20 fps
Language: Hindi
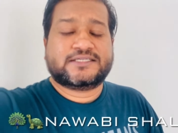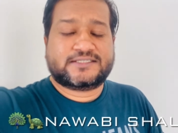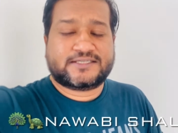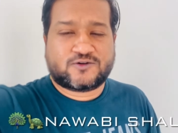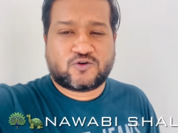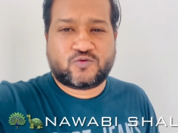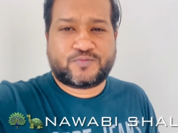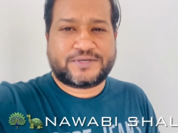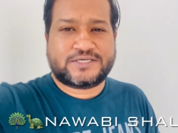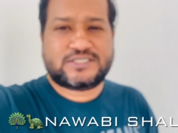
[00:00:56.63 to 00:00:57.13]

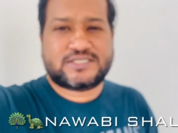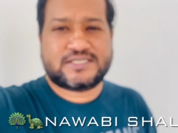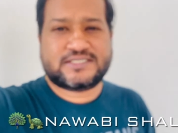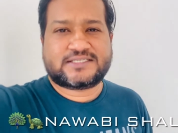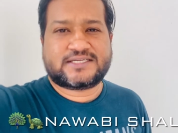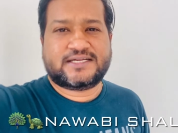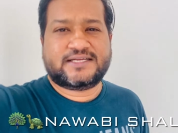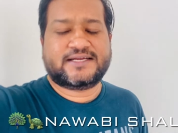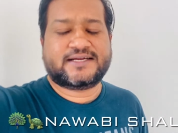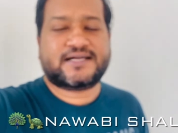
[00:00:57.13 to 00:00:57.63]
जरूर
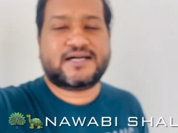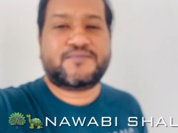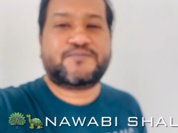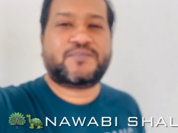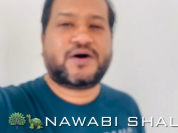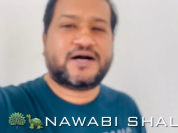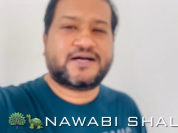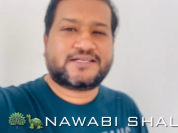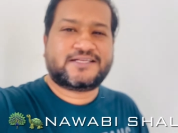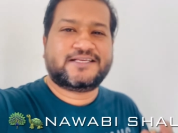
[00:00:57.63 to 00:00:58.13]
परचेज करिएगा
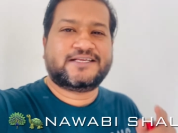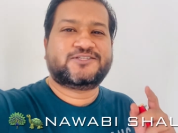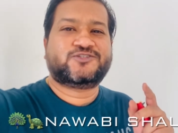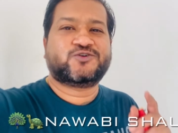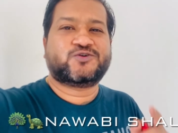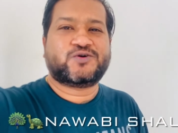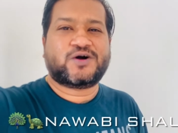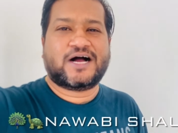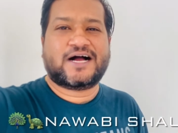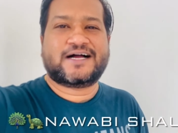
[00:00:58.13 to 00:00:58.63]
बाकी
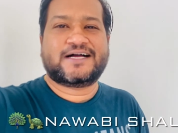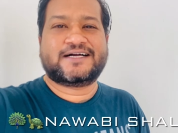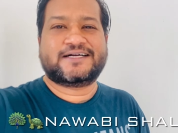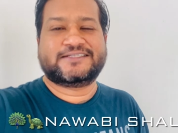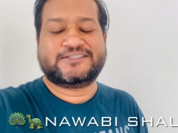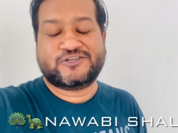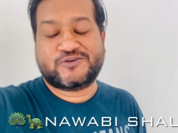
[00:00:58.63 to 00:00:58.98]
जो आ,